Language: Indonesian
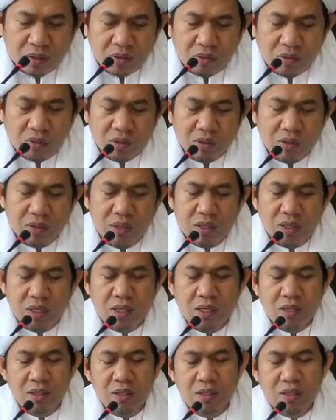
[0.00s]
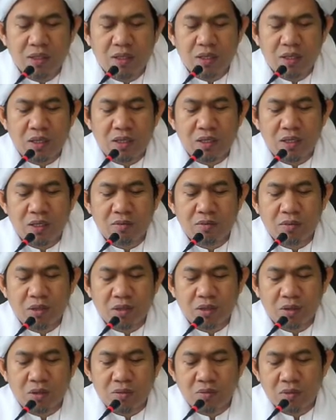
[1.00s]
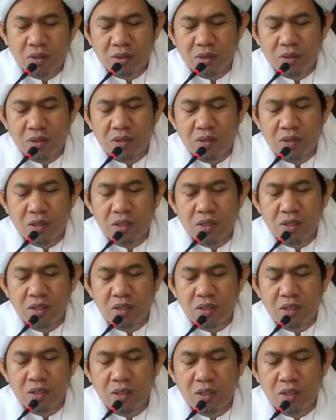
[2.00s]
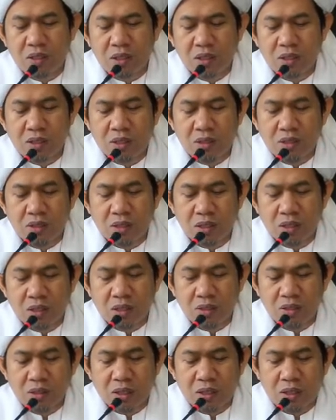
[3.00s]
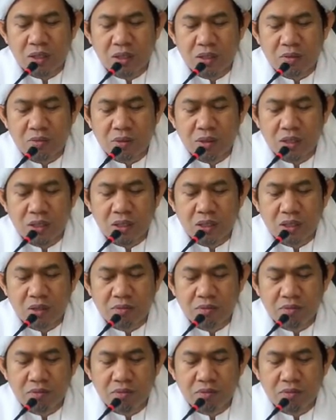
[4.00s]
wa tilaihi ala maqamati sairina ila Allah taala minal